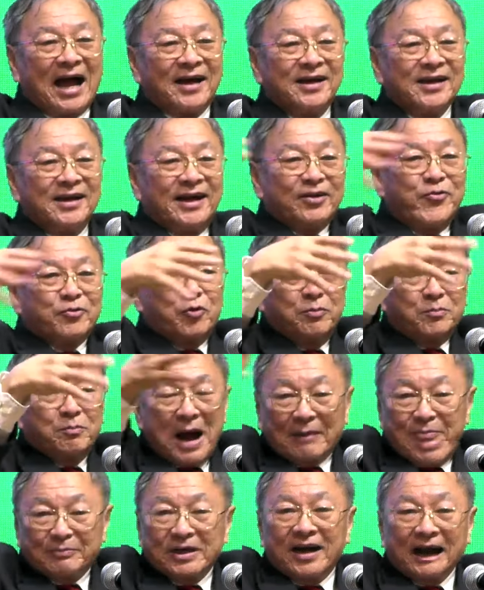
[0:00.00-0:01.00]
ให้คนบา
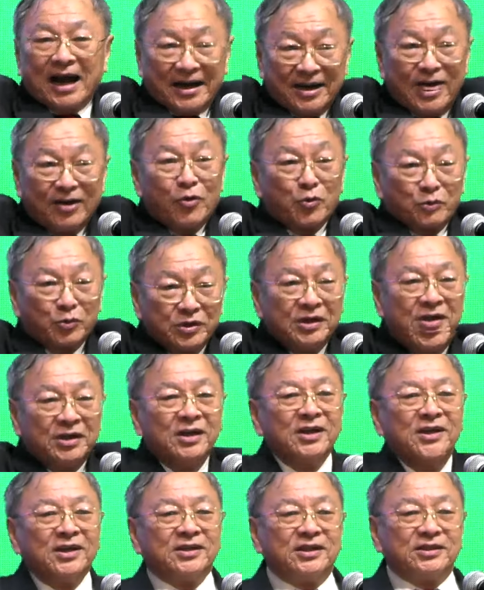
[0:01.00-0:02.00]
ปทั้งหลายในโลกนี้
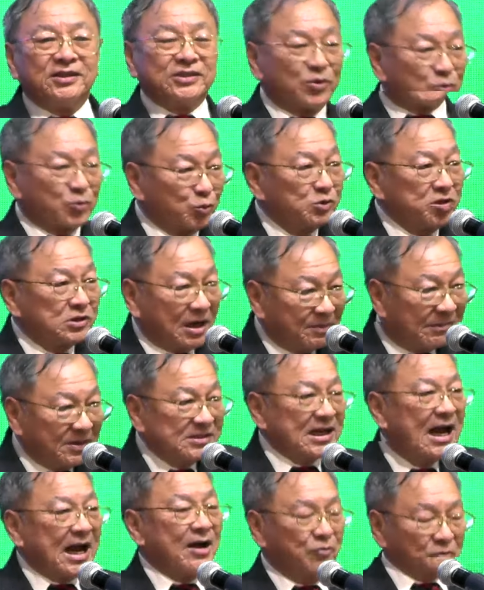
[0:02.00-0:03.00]
ที่จะรู้จักพระ
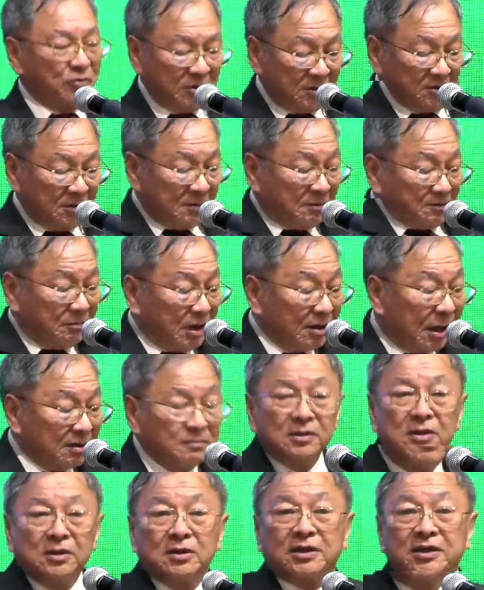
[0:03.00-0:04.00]
เจ้า เพราะฉะนั้น
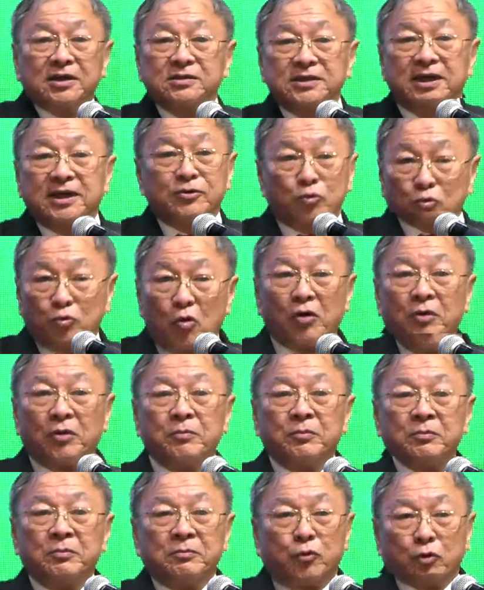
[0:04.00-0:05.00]
คิดเตียนทุกคน
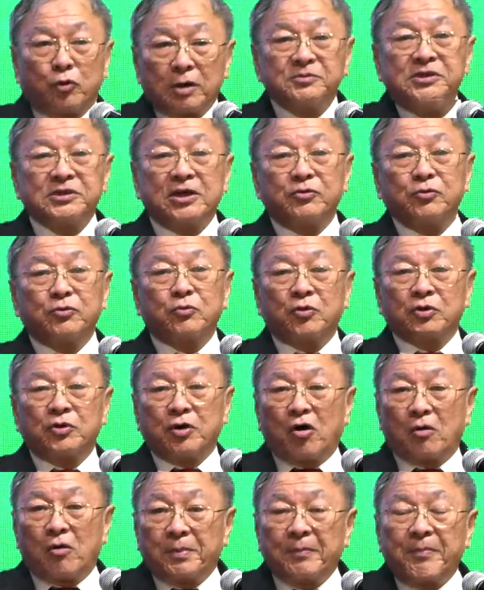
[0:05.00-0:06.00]
ผู้รับใช้ทุกคนที่
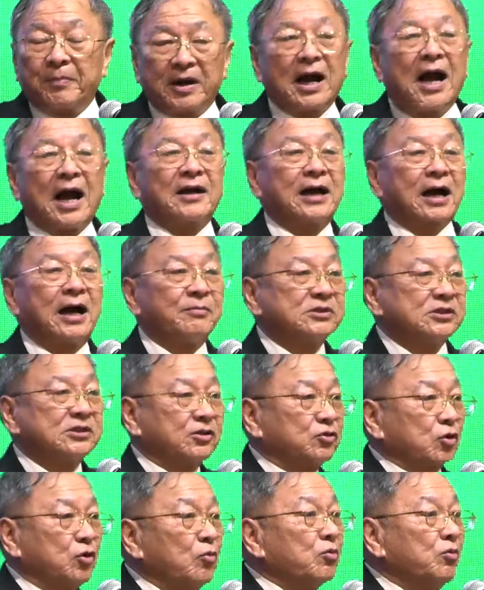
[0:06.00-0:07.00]
ออกไปประกาศข่าวเสด็จ
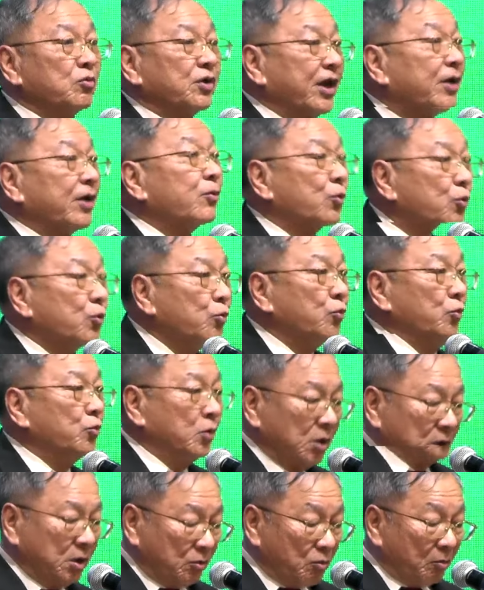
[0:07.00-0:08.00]
ต้องเรียนรู้
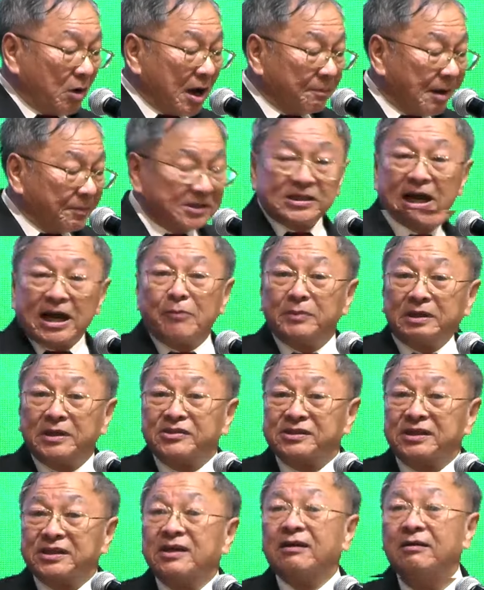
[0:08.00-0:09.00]
ว่าพระเจ้ามี
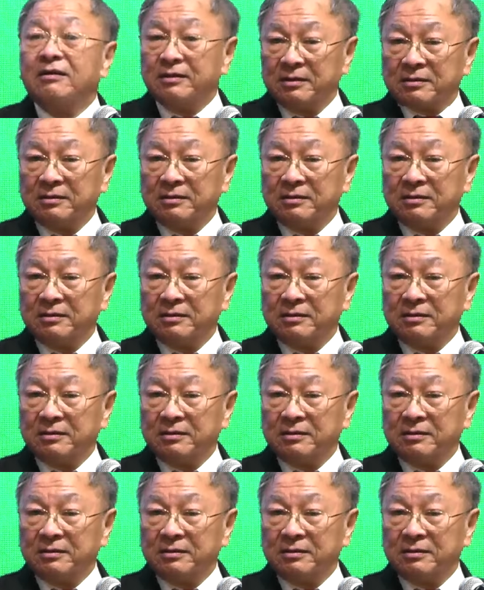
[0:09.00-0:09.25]
จริงหรือ